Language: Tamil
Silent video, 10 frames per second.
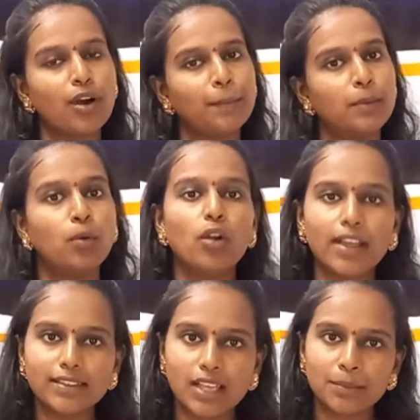அப்போ
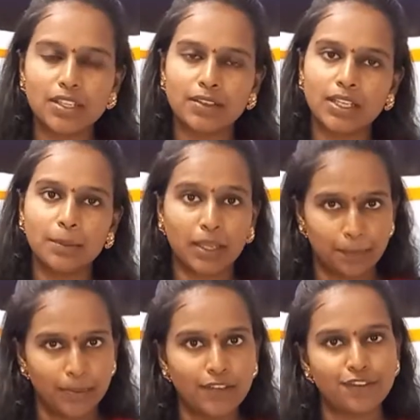போர்டு எக்ஸாம்ஸை வந்து நம்ம
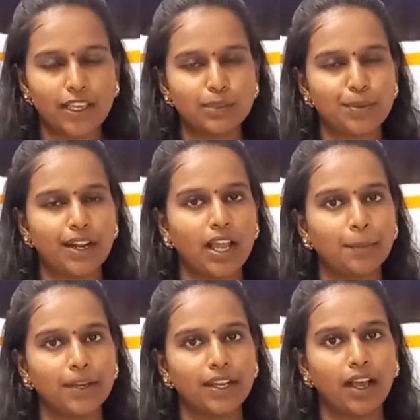எப்படி ஃபேஸ் பண்ணலாம்
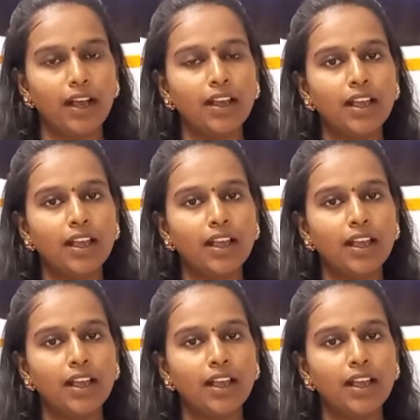அப்படின்னா